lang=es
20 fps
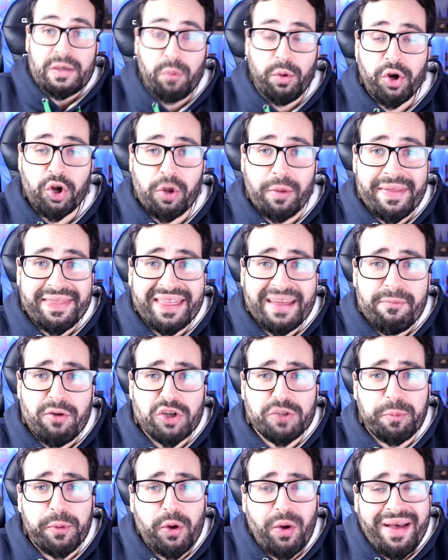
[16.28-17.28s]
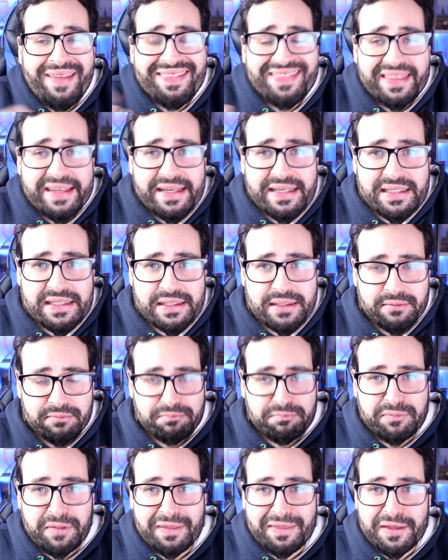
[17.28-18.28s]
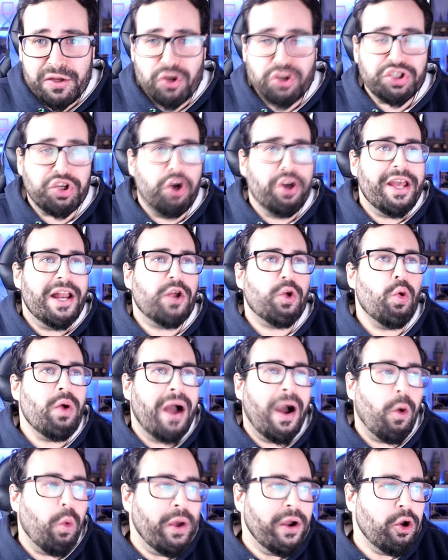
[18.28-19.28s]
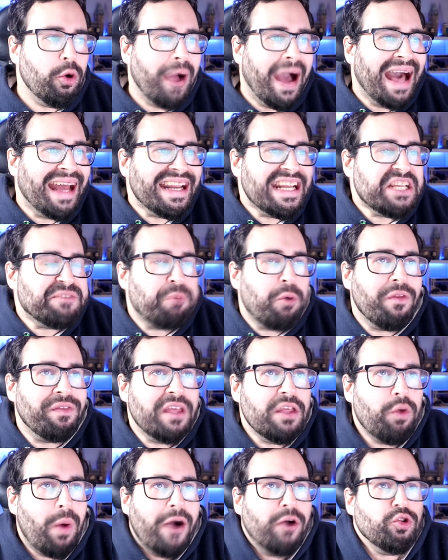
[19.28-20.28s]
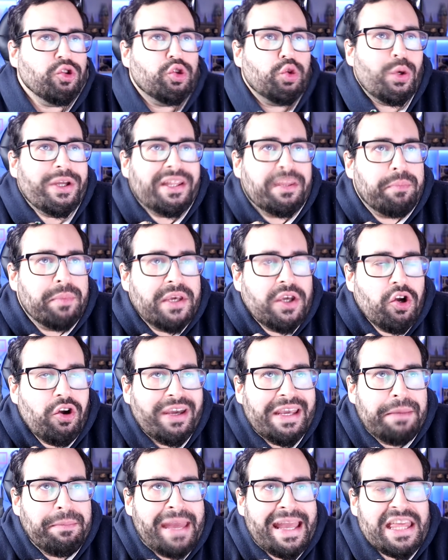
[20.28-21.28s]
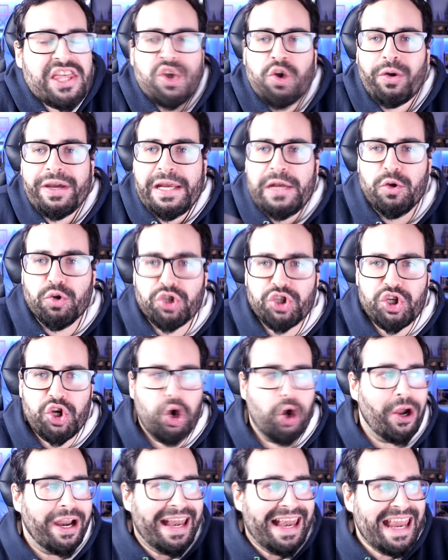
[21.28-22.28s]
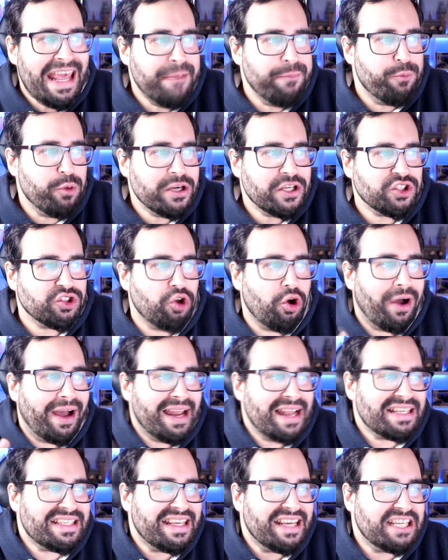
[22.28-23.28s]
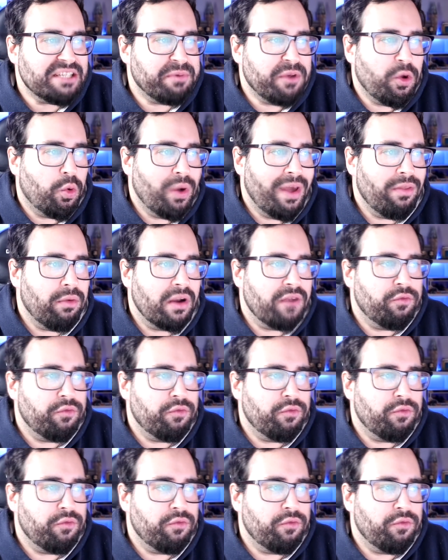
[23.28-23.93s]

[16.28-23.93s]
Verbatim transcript: Y bueno, comenzamos, pero antes Deciros que hoy el Kun Agüero ha respondido a un tuit mío y me ha hecho ilusión. Le he puesto, ojalá sigas vinculado